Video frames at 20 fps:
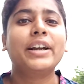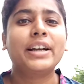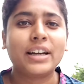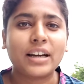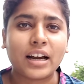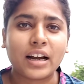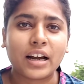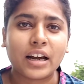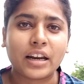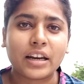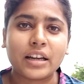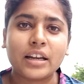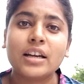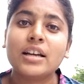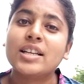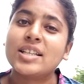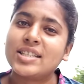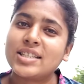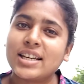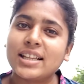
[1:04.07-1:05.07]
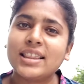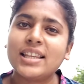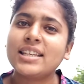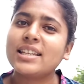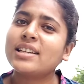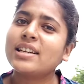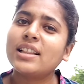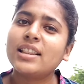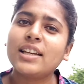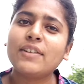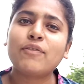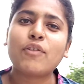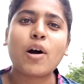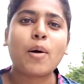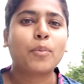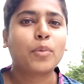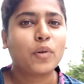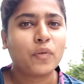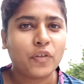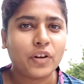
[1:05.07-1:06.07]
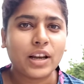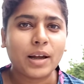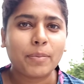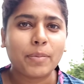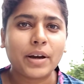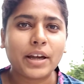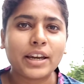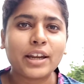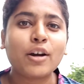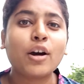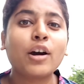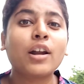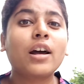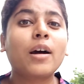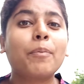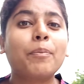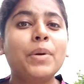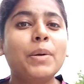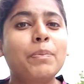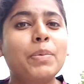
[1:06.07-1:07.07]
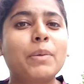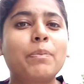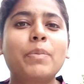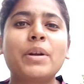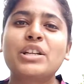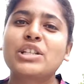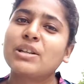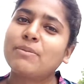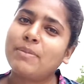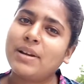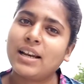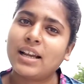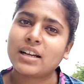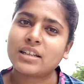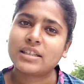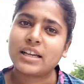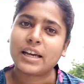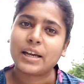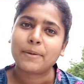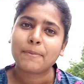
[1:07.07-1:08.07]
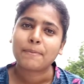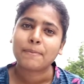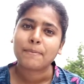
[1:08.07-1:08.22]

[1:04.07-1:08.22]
वेट ना करें जल्दी से जल्दी फॉर्म को फिलअप करें और अपने प्रिपरेशन में लग जाए